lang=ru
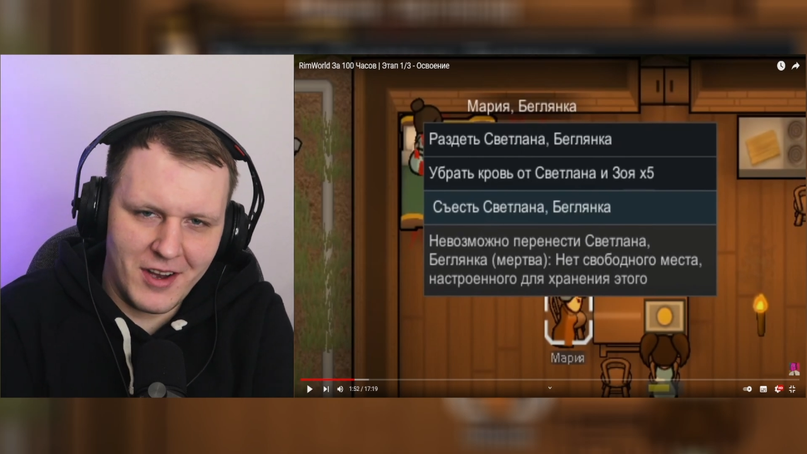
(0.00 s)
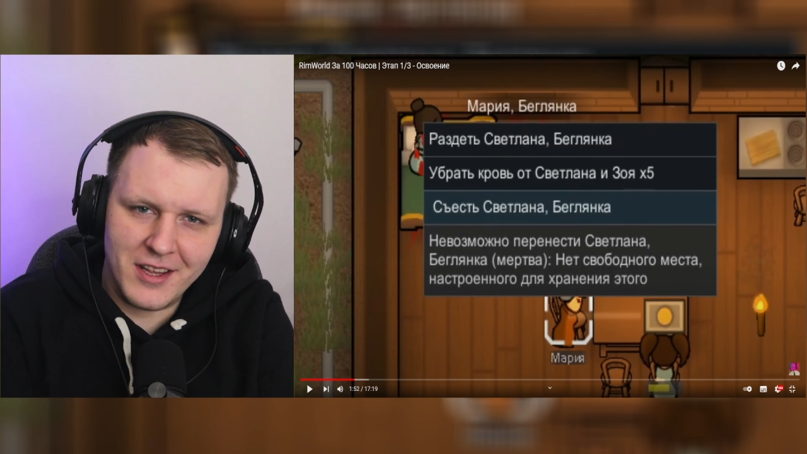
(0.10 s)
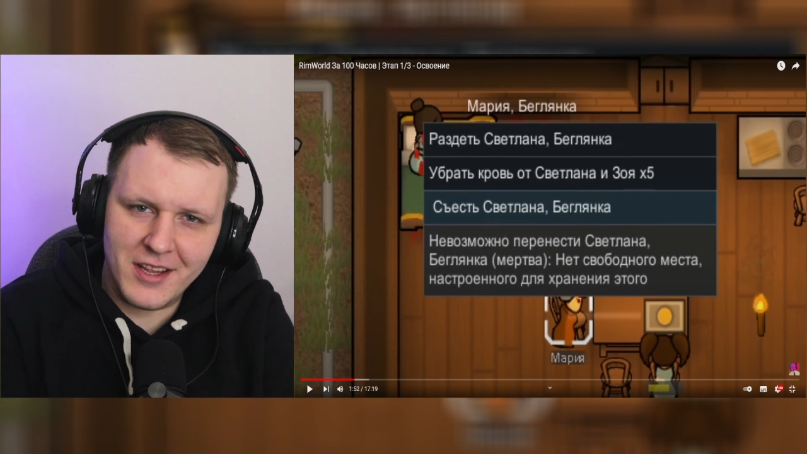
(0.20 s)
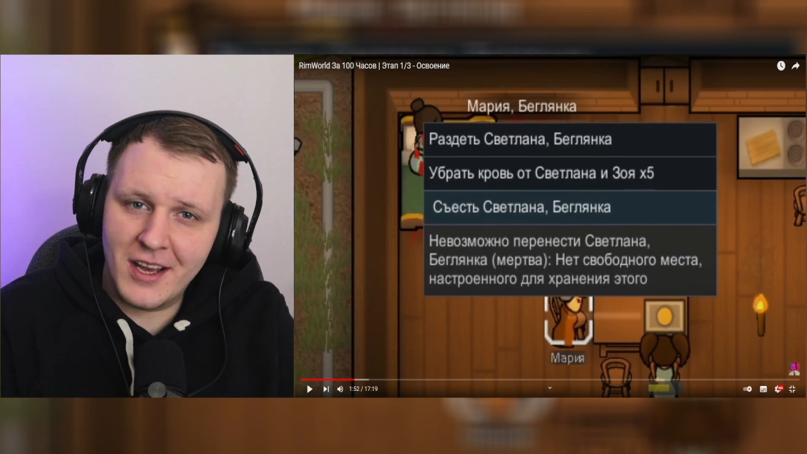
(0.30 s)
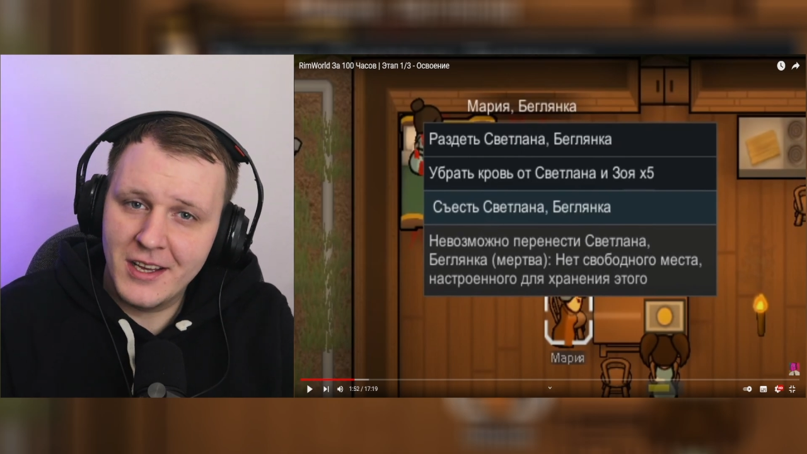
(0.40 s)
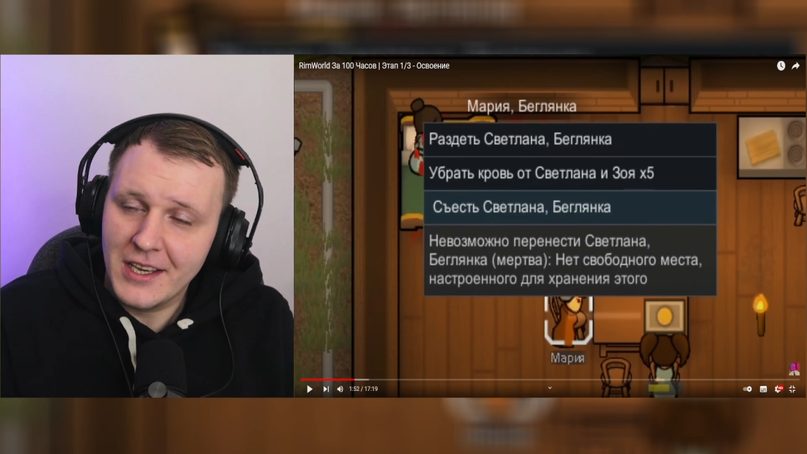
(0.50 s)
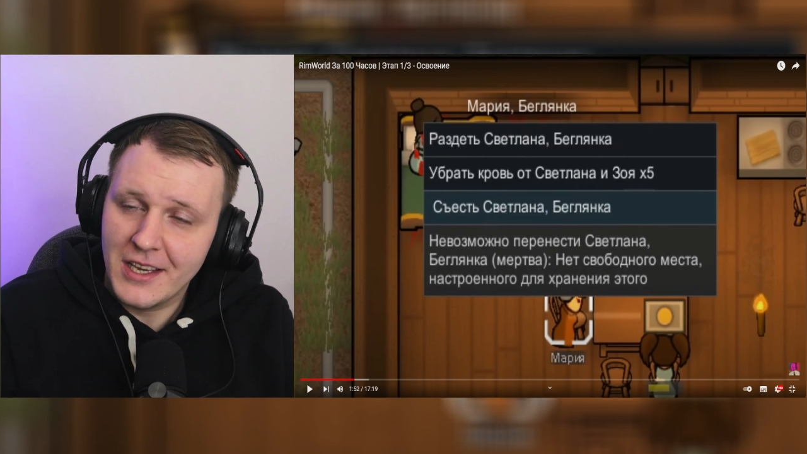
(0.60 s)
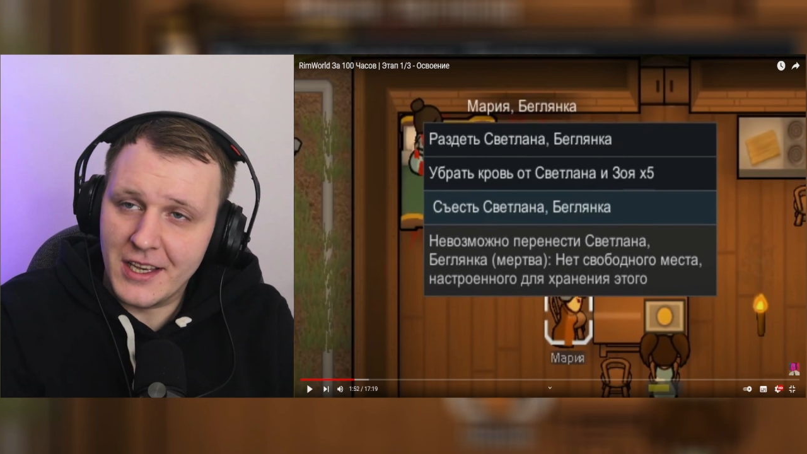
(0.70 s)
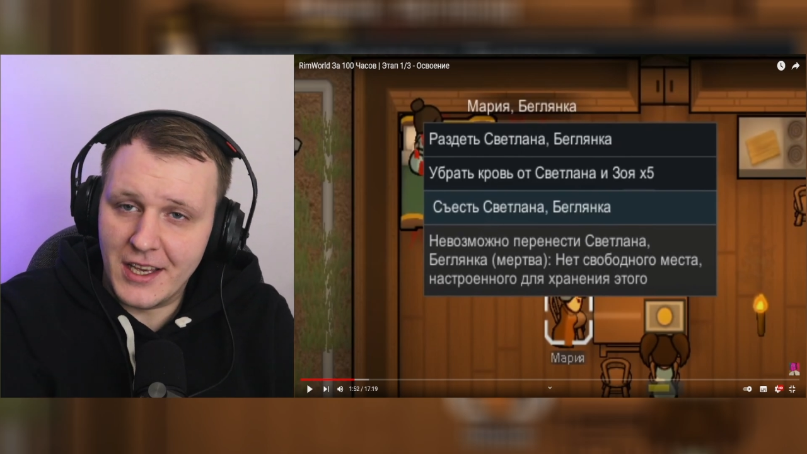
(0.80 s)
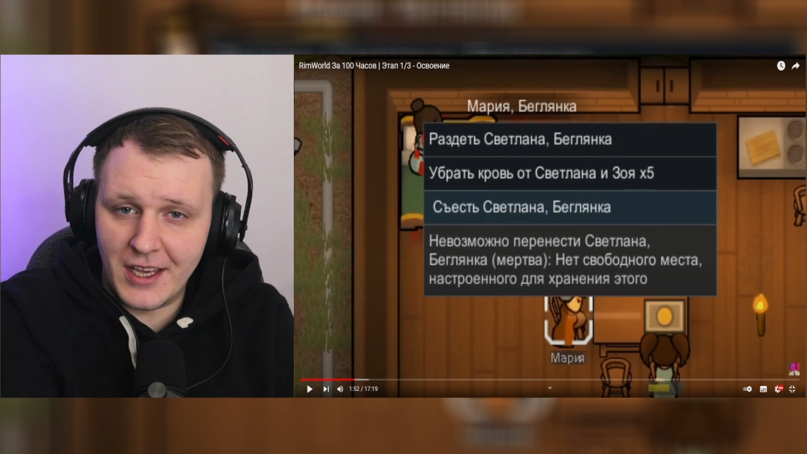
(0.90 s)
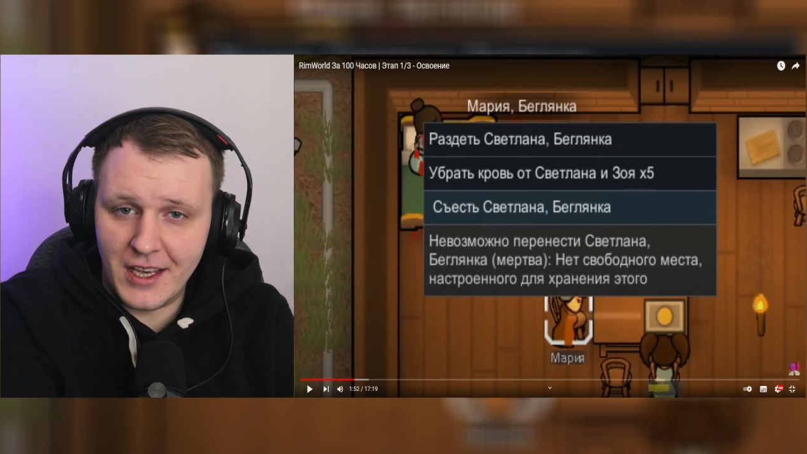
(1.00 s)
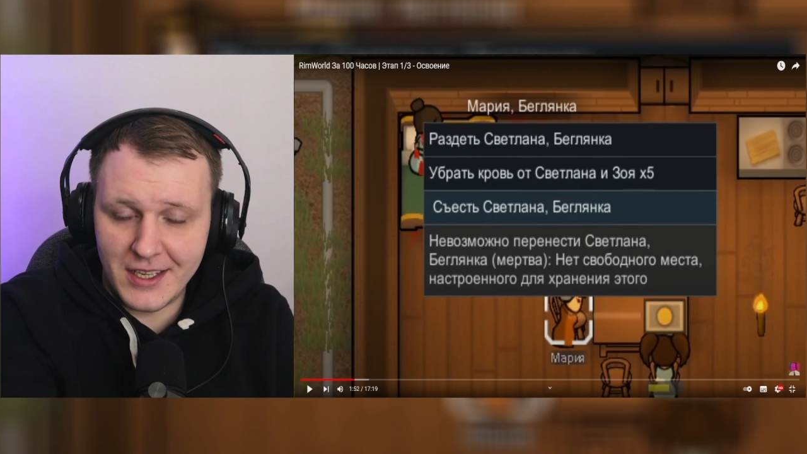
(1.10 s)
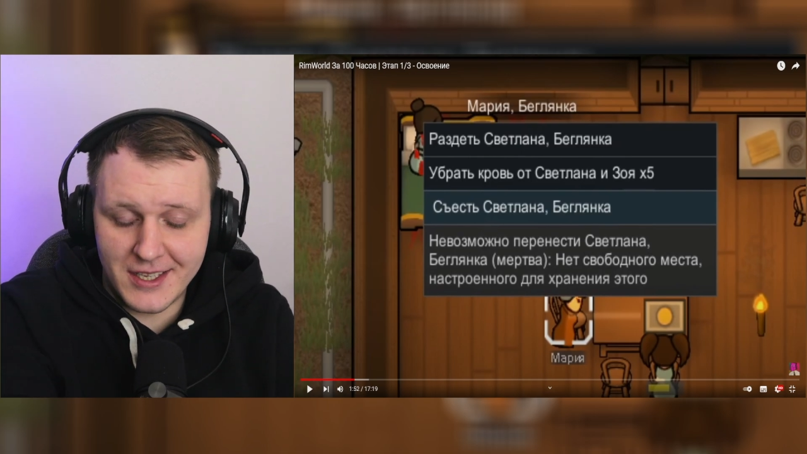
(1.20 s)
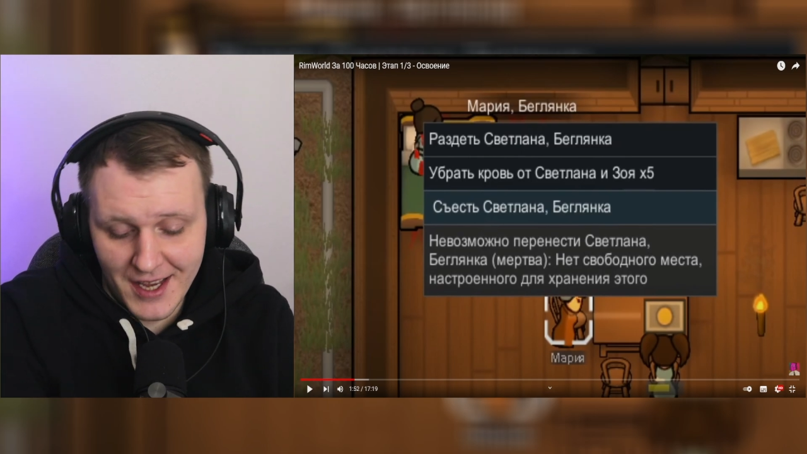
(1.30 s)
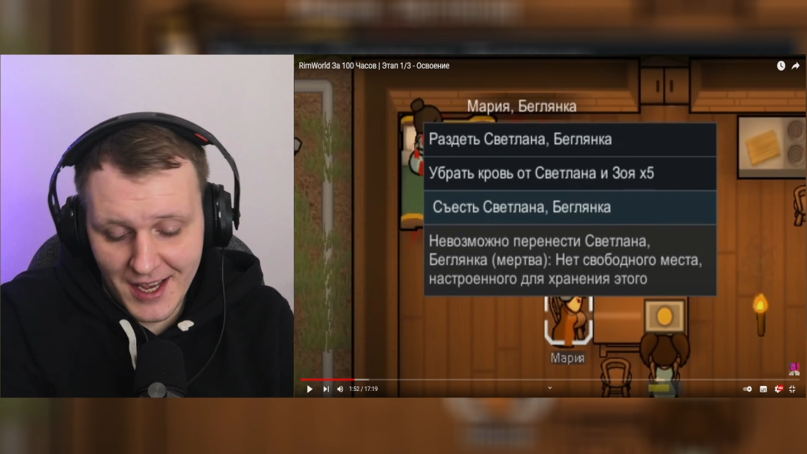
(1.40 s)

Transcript: Вейленда и